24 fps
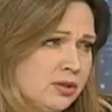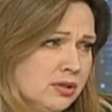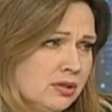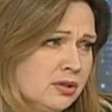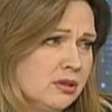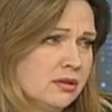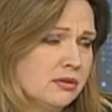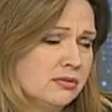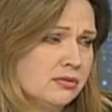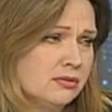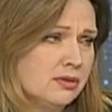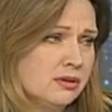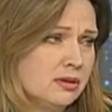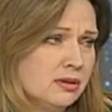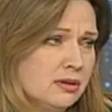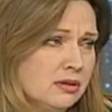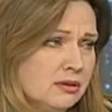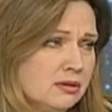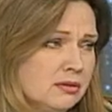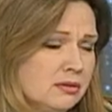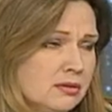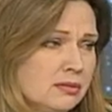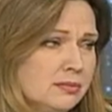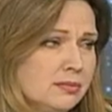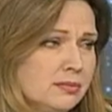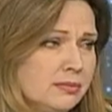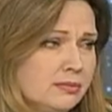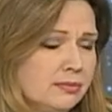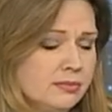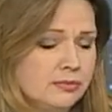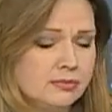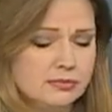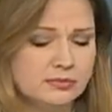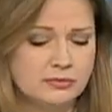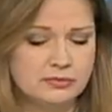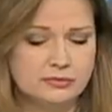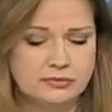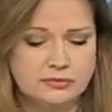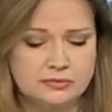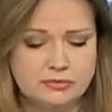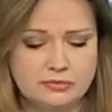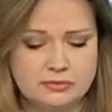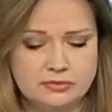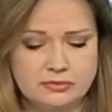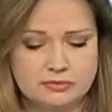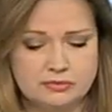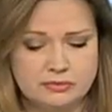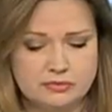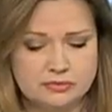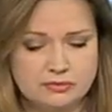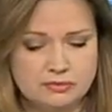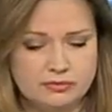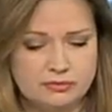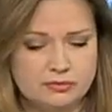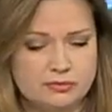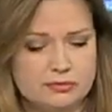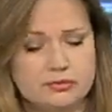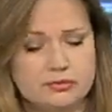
Рокфеллер. Да, вот это примитивизм.